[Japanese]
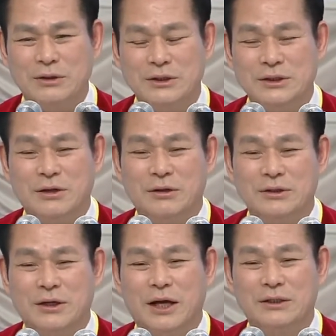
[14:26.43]
貧しい
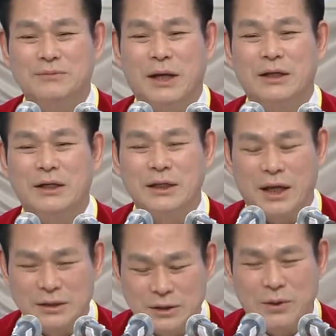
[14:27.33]
ままではなく
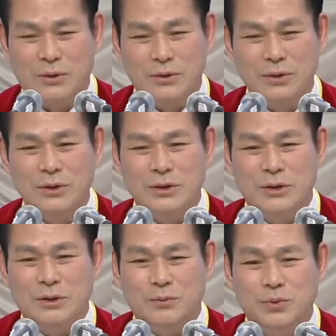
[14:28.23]
て
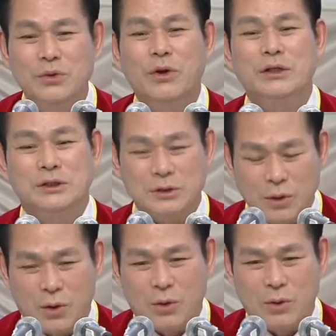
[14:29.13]
裕福に
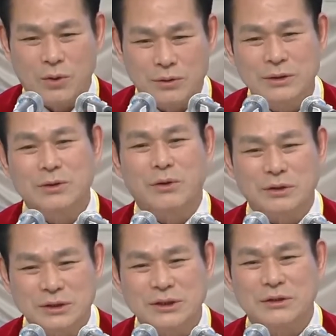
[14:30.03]
なって
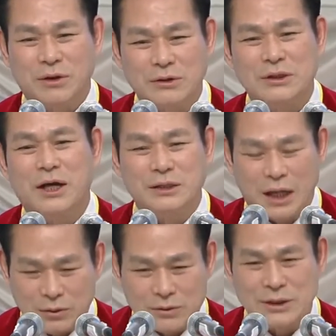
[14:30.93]
ロークすることも
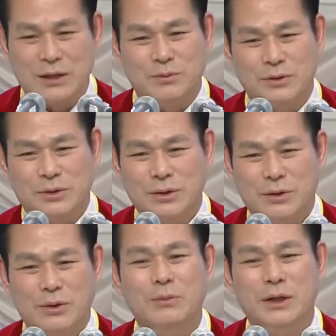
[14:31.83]
ないなら
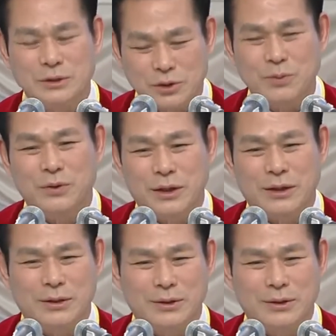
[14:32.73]
どれほど幸い